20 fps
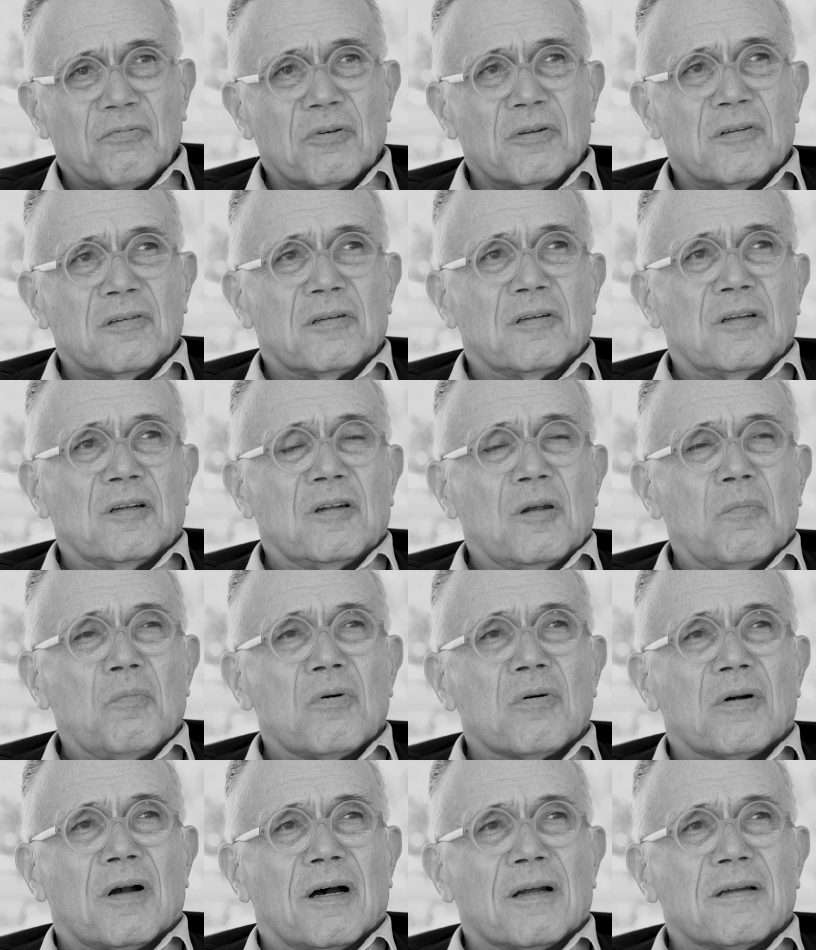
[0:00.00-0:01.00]
wird die
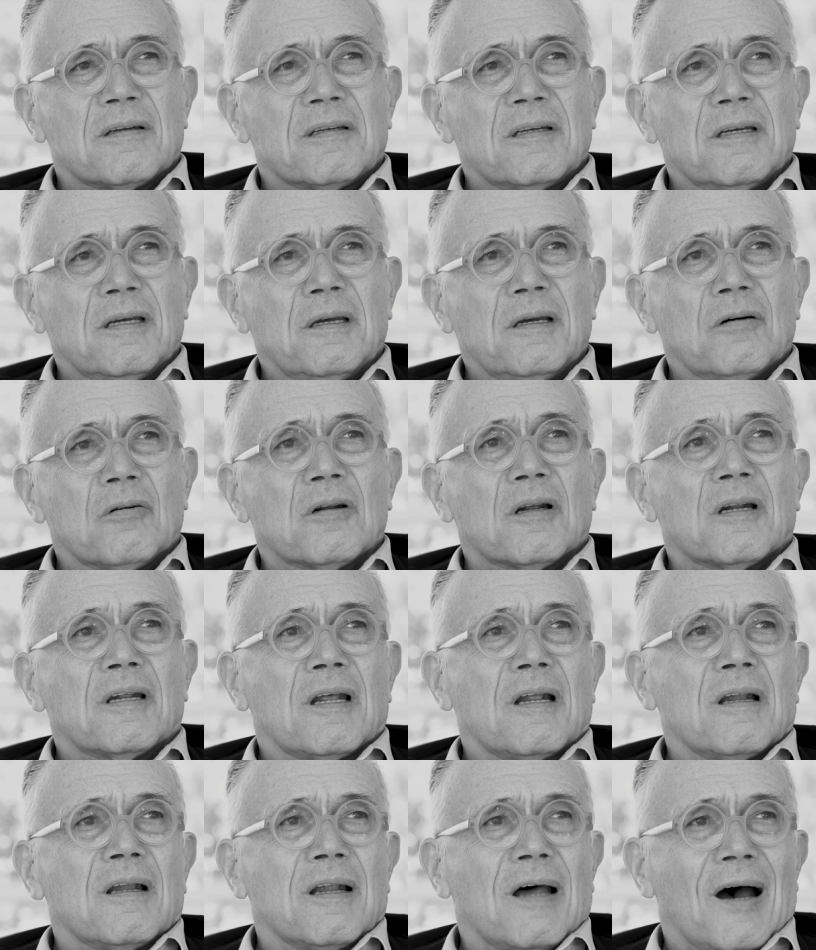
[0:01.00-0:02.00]
Demokratie oder
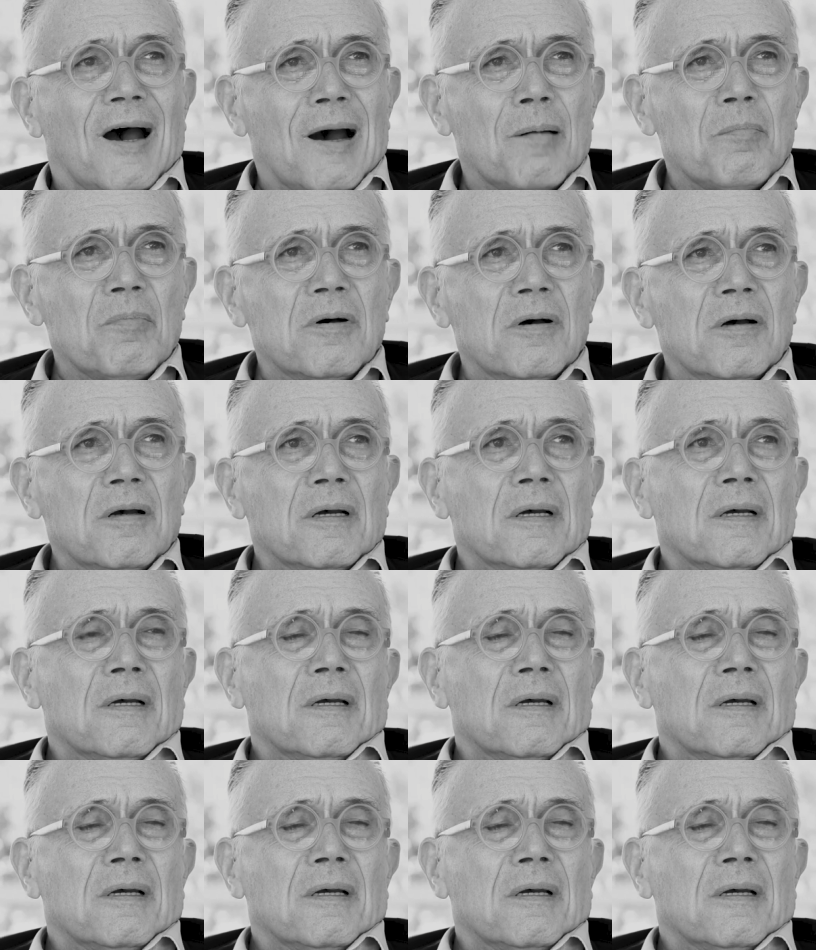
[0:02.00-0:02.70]
der Name,